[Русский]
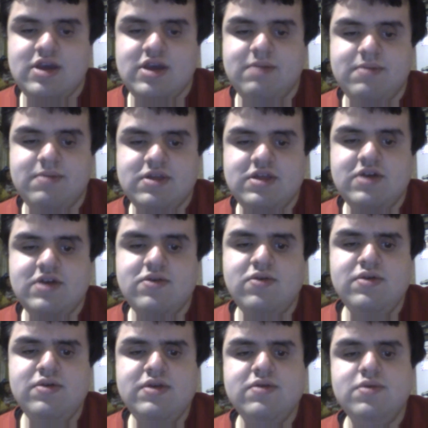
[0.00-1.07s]
и
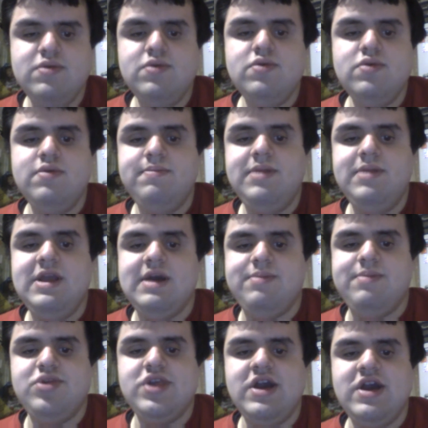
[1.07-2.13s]
потихоньку
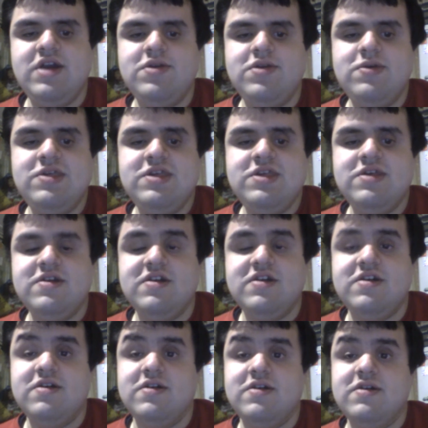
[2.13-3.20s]
приобщаюсь
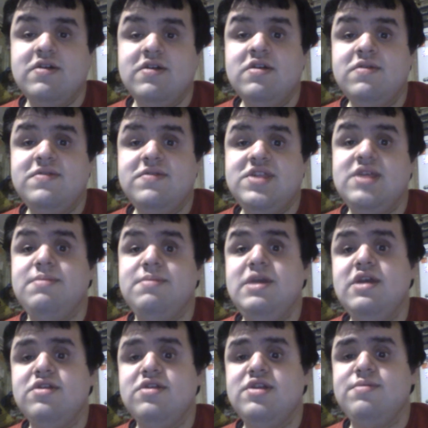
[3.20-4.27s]
к
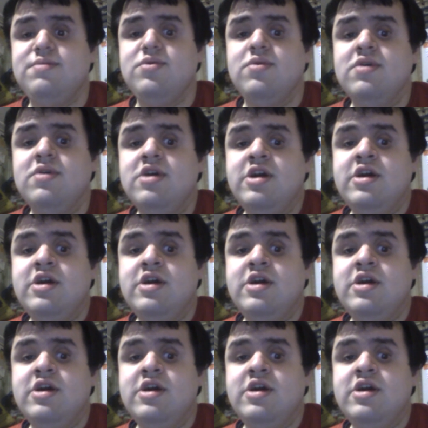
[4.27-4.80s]
всемирному